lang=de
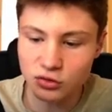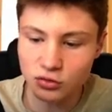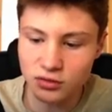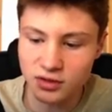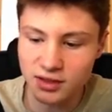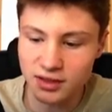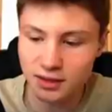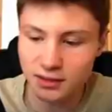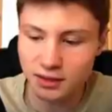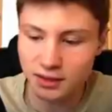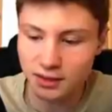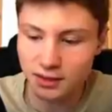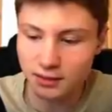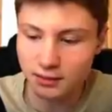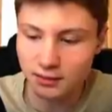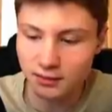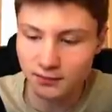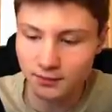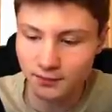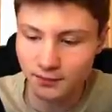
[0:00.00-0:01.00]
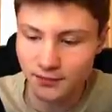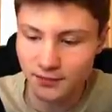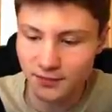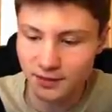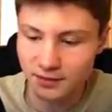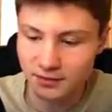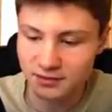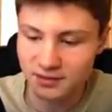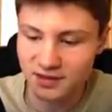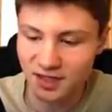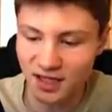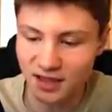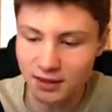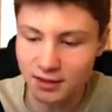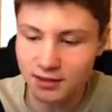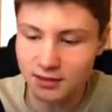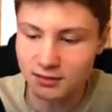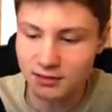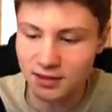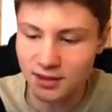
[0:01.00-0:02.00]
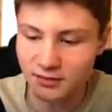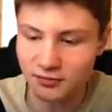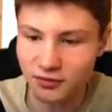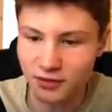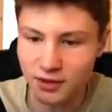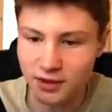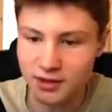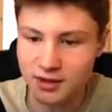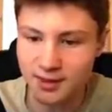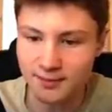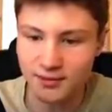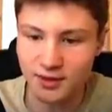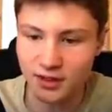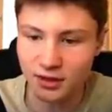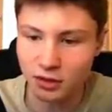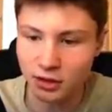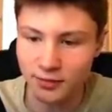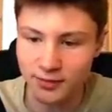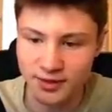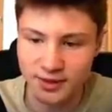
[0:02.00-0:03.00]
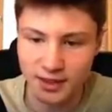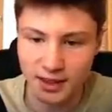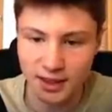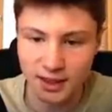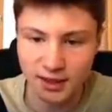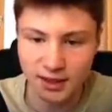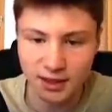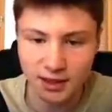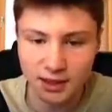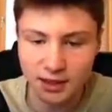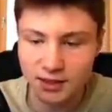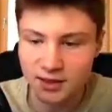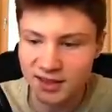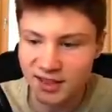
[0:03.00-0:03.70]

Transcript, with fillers: gute Idee. Danke sehr für den Tipp in den Kommentaren, ja?